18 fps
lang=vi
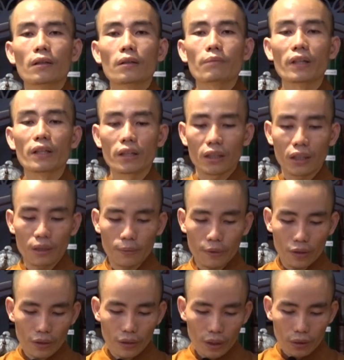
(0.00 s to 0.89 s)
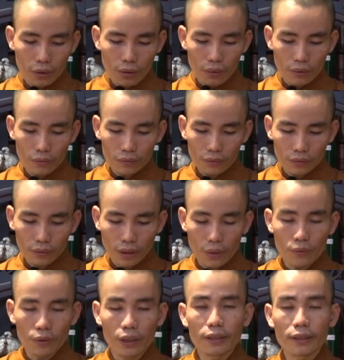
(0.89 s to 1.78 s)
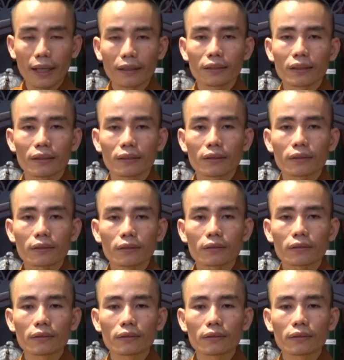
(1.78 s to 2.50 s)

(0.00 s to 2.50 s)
Bởi vì khi mà nói cái tốt theo nghĩa khẳng định